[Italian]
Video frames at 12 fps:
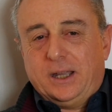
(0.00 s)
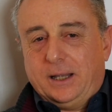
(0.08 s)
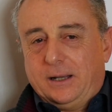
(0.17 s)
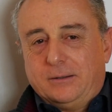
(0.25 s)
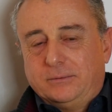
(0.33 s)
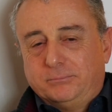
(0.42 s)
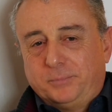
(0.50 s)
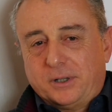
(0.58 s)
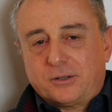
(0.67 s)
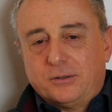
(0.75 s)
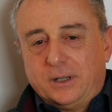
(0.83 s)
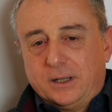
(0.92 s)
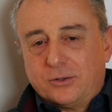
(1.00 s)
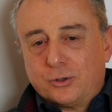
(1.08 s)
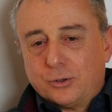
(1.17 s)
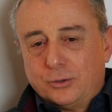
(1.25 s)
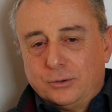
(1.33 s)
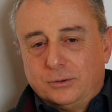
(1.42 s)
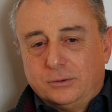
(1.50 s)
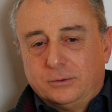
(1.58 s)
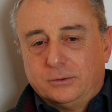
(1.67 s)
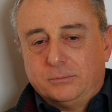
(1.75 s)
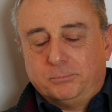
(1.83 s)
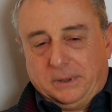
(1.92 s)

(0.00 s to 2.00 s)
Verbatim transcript: era un personaggio